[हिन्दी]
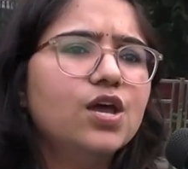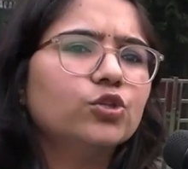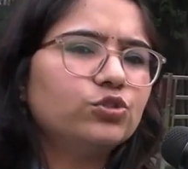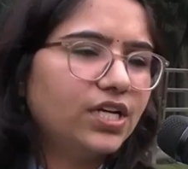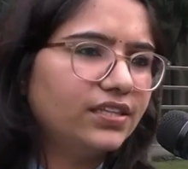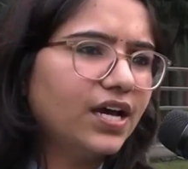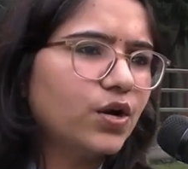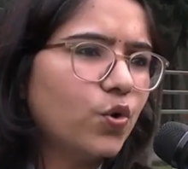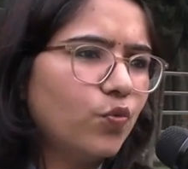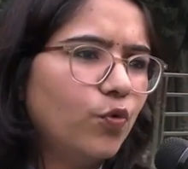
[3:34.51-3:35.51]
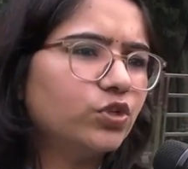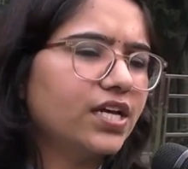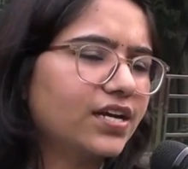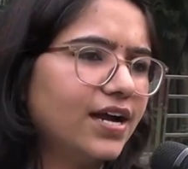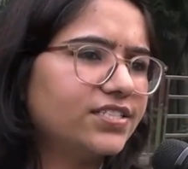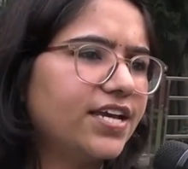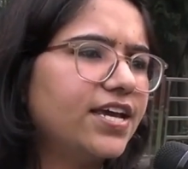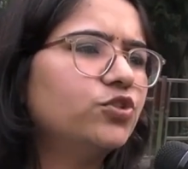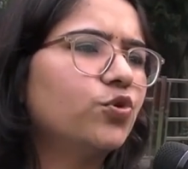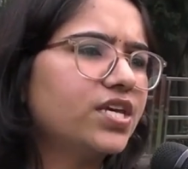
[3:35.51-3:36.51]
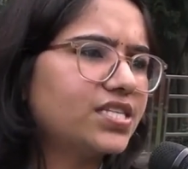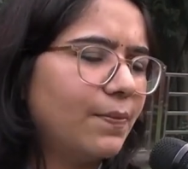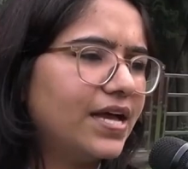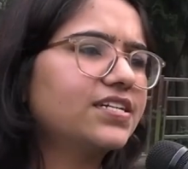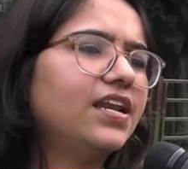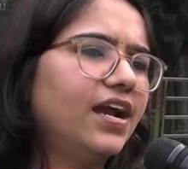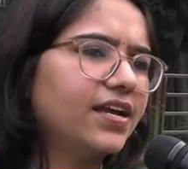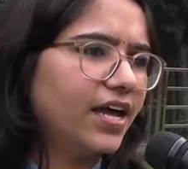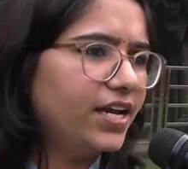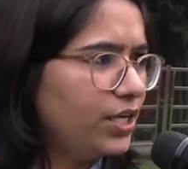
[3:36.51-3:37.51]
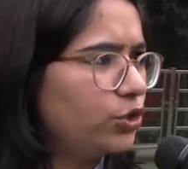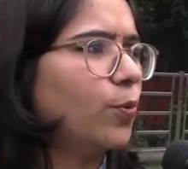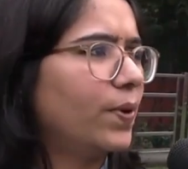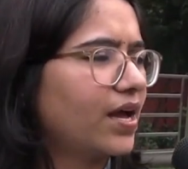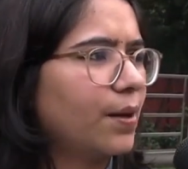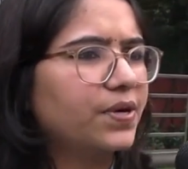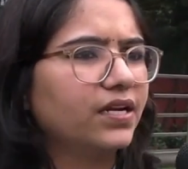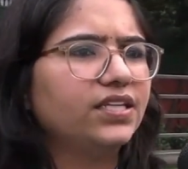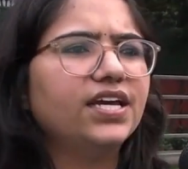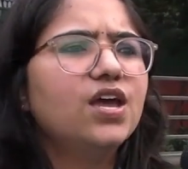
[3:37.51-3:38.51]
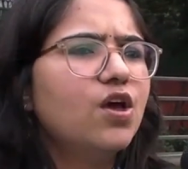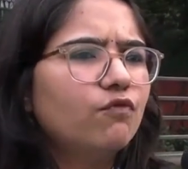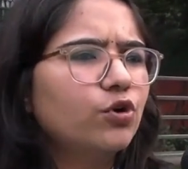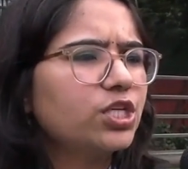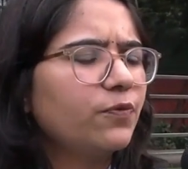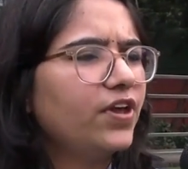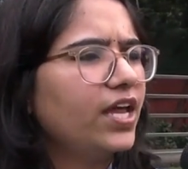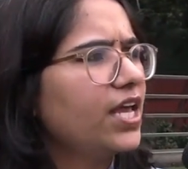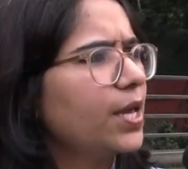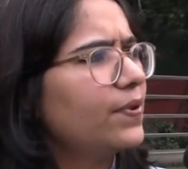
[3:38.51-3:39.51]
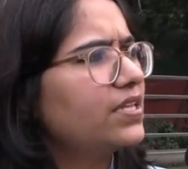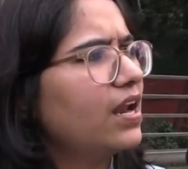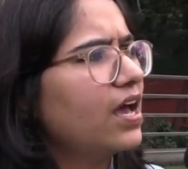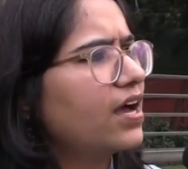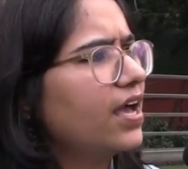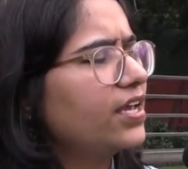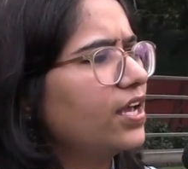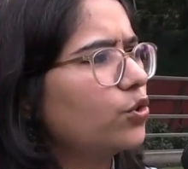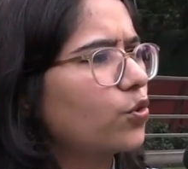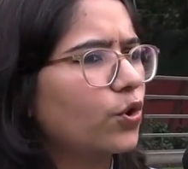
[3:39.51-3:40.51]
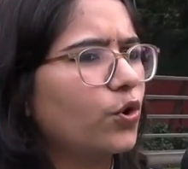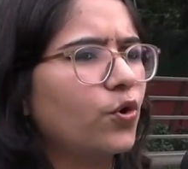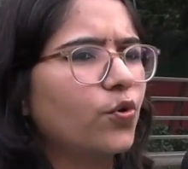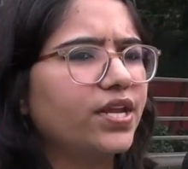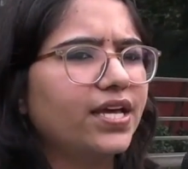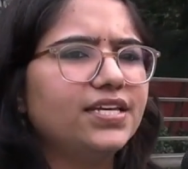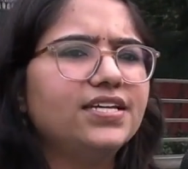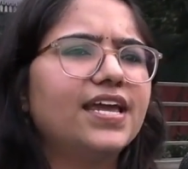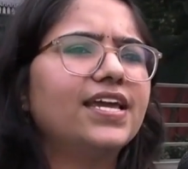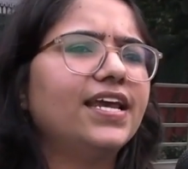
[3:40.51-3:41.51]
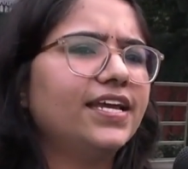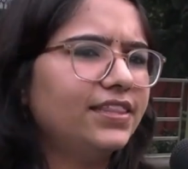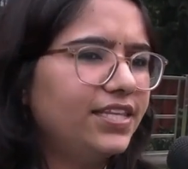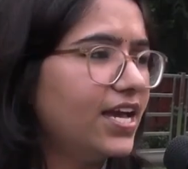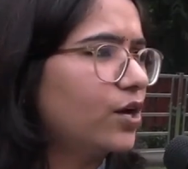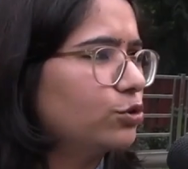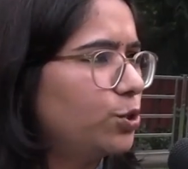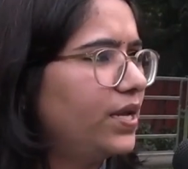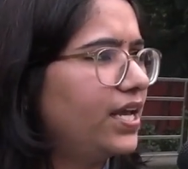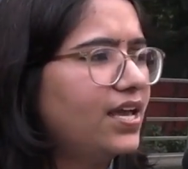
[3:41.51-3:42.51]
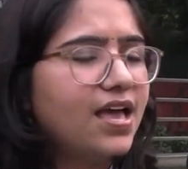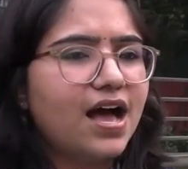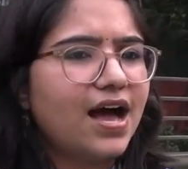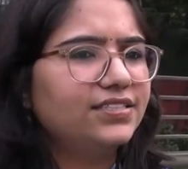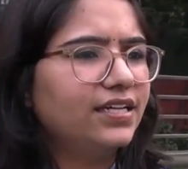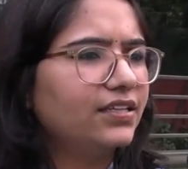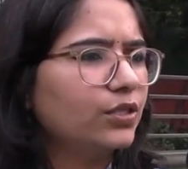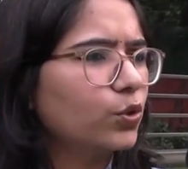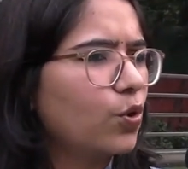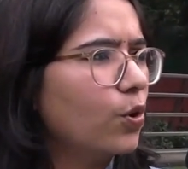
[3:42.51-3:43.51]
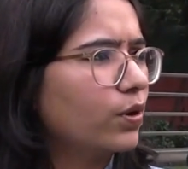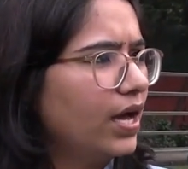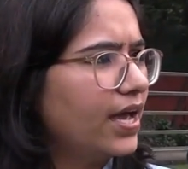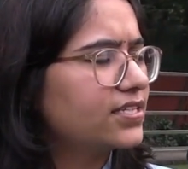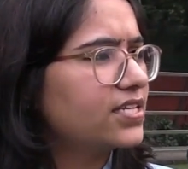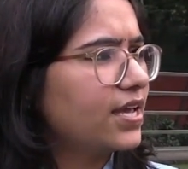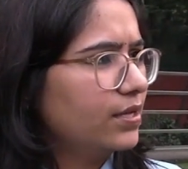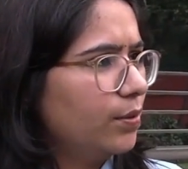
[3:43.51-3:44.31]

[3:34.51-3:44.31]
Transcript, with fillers: तो जनता को वो सरकार चाहिए जो कि समाज कल्याणकारी नीतियों पर काम करती है वो सिर्फ ये नहीं कि पंद्रह लाख आएंगे दो करोड़ नौकरियाँ दी जाएंगी लेकिन दिया कुछ भी नहीं आज जनता तो खोख ऐसे